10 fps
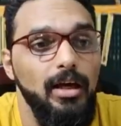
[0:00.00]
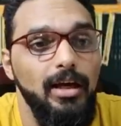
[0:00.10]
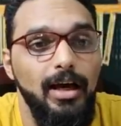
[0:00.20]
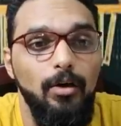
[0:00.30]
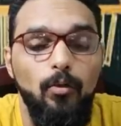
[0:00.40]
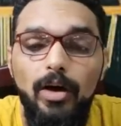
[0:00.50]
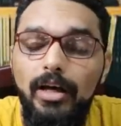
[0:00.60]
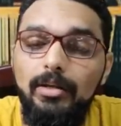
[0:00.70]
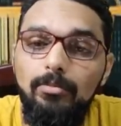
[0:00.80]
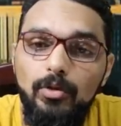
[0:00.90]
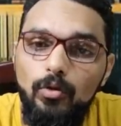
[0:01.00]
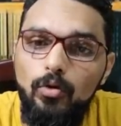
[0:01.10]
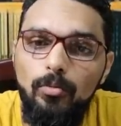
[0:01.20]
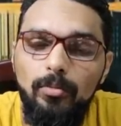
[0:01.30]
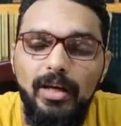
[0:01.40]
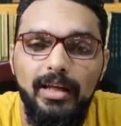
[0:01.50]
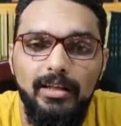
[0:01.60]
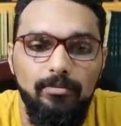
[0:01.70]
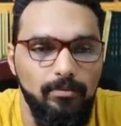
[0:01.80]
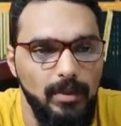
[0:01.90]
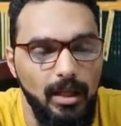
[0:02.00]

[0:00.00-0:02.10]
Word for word: آه، او واحد منهم يعني